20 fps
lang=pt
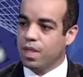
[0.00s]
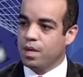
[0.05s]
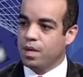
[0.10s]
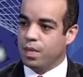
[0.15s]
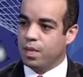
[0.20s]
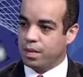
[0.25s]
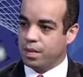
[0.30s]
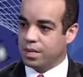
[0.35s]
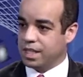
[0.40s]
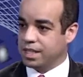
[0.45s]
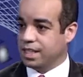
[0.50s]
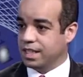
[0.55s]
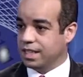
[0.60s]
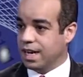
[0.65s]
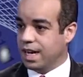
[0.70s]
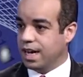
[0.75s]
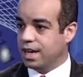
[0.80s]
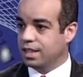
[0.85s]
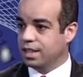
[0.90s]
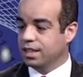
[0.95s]
para
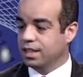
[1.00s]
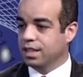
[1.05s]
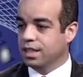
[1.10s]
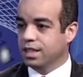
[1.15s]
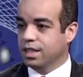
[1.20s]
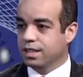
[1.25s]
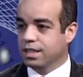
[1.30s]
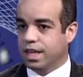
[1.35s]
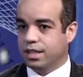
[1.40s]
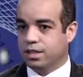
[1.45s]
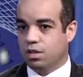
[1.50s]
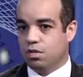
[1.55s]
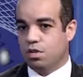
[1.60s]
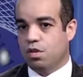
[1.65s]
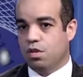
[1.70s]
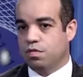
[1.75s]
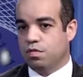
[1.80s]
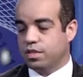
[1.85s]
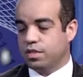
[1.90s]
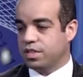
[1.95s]
armazenar. Né, então,
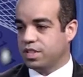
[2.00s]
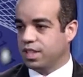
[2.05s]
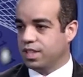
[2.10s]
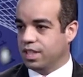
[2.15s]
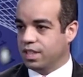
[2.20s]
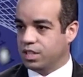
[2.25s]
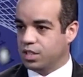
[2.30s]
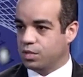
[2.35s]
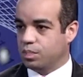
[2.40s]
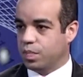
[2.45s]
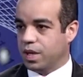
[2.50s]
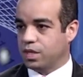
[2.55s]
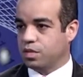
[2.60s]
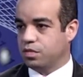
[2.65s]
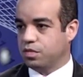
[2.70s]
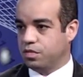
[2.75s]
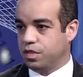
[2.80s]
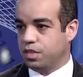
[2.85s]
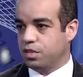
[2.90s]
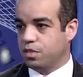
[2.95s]
eu vou ceder esse
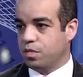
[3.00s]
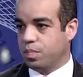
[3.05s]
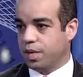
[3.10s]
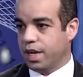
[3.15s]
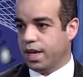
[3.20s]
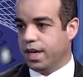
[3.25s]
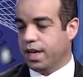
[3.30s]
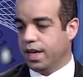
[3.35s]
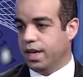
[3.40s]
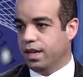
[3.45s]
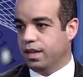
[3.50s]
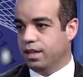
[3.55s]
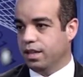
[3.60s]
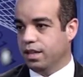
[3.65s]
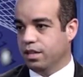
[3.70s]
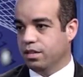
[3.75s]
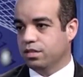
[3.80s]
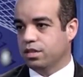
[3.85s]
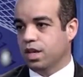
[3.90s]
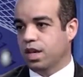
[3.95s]
espaço físico para ele.
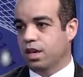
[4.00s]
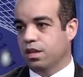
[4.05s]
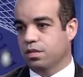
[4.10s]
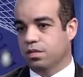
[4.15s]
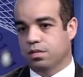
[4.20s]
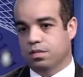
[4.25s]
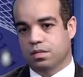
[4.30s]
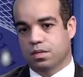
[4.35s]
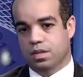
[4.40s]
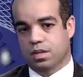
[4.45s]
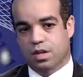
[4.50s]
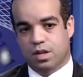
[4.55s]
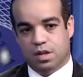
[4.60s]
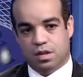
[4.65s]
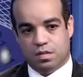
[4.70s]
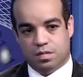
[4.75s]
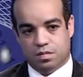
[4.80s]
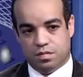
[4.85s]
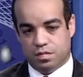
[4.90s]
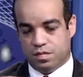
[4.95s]
Eu tenho
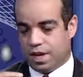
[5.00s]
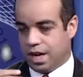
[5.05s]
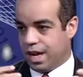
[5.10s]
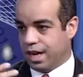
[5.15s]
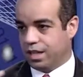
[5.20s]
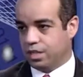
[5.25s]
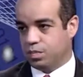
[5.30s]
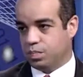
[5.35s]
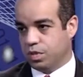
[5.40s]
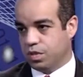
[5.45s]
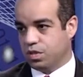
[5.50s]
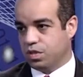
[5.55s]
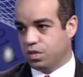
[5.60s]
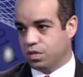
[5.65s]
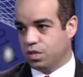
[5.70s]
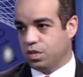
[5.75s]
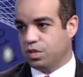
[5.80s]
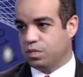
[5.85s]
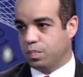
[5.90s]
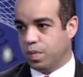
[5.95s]
várias
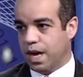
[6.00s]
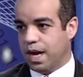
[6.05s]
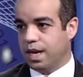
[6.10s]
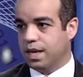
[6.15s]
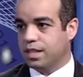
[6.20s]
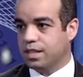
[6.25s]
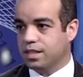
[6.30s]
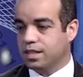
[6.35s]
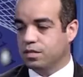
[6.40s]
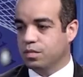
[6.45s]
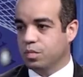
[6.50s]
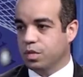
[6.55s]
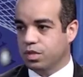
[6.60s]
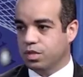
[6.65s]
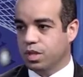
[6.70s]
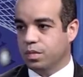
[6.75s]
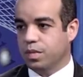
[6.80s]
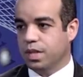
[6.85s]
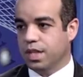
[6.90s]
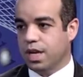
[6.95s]
posições pallets no meu
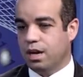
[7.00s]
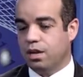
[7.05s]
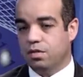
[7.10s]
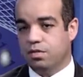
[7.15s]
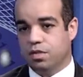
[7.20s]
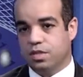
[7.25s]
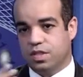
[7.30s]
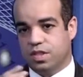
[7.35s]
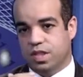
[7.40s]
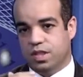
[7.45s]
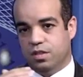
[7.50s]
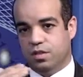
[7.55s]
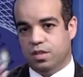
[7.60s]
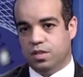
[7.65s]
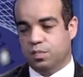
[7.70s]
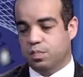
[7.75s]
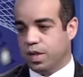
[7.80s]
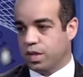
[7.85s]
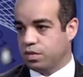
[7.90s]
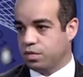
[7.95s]
terminal. Eu vou ceder o
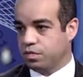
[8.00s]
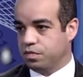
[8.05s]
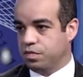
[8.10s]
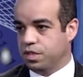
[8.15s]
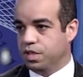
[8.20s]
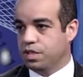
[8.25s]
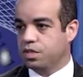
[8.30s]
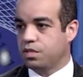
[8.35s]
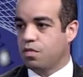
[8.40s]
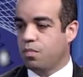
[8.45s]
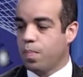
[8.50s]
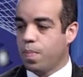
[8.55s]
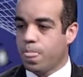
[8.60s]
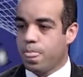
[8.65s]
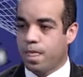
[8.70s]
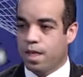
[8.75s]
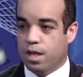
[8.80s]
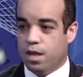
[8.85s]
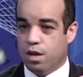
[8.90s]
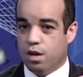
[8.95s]
espaço físico.
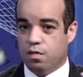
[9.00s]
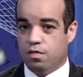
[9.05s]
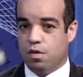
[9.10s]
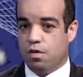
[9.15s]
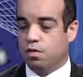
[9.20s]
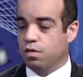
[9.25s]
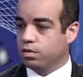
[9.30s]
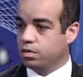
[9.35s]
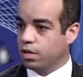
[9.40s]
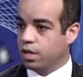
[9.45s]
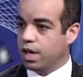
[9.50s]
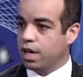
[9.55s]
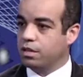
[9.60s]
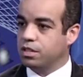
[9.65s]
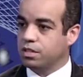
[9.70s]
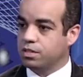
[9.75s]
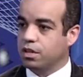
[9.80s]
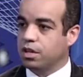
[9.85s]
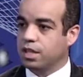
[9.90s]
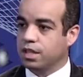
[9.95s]
Eu vou controlar o
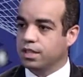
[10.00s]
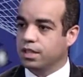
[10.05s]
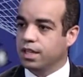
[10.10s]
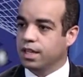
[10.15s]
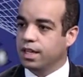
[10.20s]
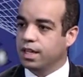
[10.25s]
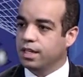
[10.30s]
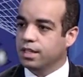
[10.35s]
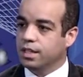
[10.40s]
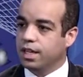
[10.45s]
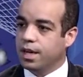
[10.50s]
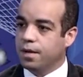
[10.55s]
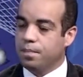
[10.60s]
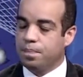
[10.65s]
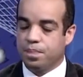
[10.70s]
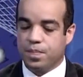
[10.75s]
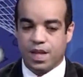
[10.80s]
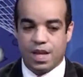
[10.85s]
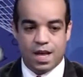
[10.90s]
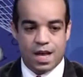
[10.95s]
estoque dele, né?
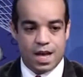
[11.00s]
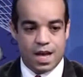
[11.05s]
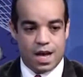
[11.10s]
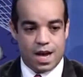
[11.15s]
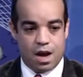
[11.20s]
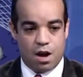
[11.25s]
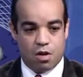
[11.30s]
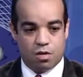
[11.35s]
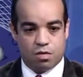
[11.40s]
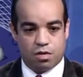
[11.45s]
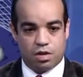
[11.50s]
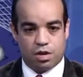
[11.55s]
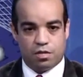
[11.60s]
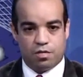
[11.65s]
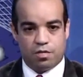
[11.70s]
Algo que eu